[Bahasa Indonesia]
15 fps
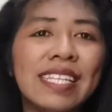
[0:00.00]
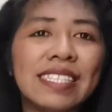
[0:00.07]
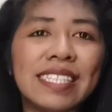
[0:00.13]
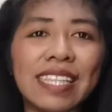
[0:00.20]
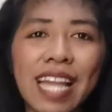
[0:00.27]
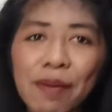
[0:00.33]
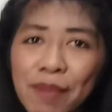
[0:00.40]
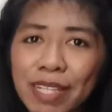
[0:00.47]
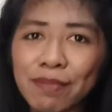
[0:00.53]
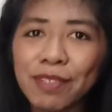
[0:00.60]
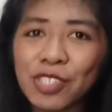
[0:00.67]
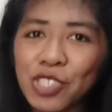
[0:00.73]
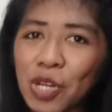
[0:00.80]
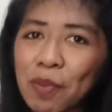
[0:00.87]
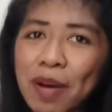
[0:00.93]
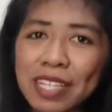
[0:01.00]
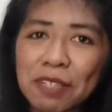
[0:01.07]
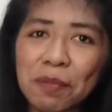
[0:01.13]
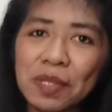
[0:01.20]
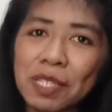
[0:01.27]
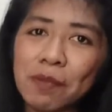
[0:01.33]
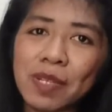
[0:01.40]
Selamat mencoba
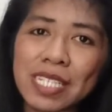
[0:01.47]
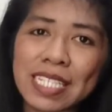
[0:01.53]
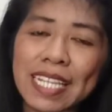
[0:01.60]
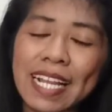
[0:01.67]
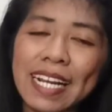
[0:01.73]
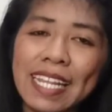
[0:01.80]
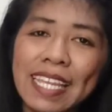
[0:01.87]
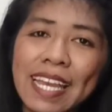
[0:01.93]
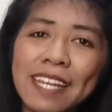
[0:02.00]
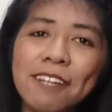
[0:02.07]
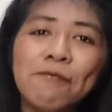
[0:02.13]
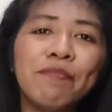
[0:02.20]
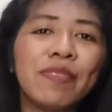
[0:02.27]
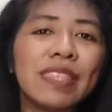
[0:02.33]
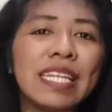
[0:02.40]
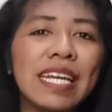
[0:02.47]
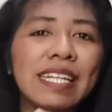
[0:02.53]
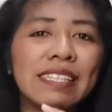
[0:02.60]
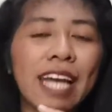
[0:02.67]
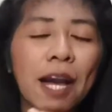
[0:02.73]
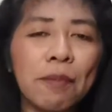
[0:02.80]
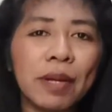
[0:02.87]
teman-teman sekalian
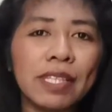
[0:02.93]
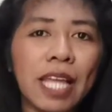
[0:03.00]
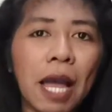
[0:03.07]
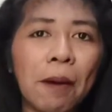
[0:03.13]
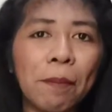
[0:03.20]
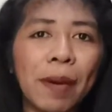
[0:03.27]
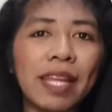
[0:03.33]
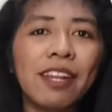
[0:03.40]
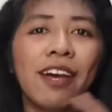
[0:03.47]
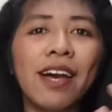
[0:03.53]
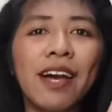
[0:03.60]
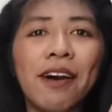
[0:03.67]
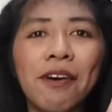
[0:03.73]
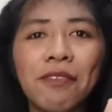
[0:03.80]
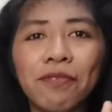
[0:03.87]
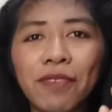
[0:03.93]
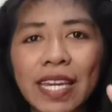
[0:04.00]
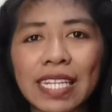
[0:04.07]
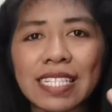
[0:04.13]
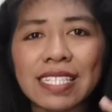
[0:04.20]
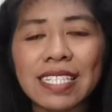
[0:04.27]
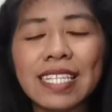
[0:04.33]
dengan tahapan-tahapan
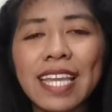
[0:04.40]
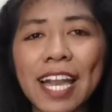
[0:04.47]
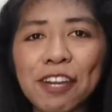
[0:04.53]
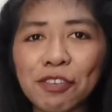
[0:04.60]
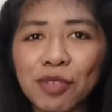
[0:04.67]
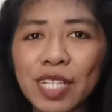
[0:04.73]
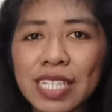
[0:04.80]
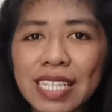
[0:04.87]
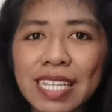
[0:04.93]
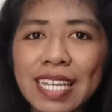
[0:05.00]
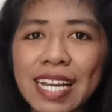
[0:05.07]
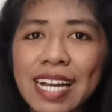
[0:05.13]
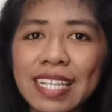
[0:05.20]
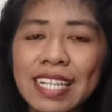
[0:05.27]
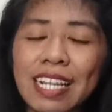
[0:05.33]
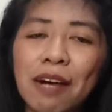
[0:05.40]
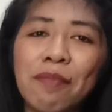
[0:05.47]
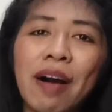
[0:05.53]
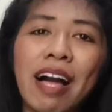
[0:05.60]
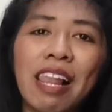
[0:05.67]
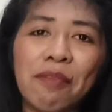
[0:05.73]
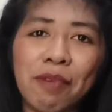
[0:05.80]
versi eruditia
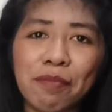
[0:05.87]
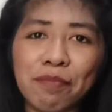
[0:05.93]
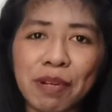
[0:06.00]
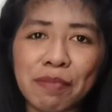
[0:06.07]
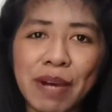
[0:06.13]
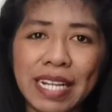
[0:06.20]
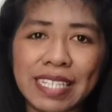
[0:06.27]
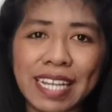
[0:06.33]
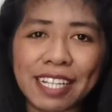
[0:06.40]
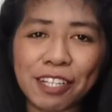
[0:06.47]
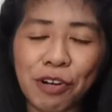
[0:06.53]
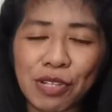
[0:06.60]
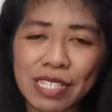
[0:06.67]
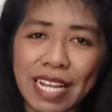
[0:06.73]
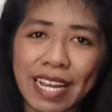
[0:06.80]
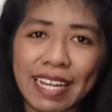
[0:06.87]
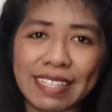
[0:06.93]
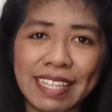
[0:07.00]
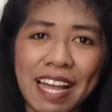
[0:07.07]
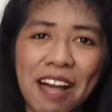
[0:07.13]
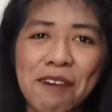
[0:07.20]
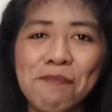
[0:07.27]
dalam hal memperbanyak
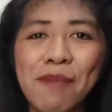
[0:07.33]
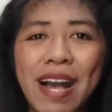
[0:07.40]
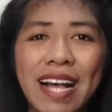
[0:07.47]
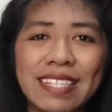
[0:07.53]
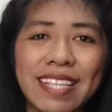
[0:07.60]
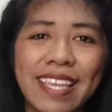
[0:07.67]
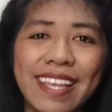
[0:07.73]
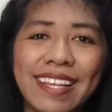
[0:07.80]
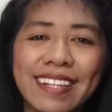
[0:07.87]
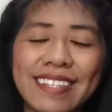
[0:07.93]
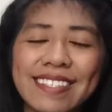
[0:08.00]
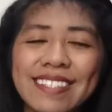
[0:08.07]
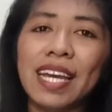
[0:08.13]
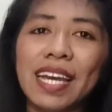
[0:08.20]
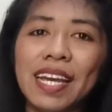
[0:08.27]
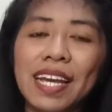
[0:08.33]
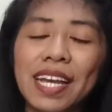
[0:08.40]
kosakata bahasa Inggris.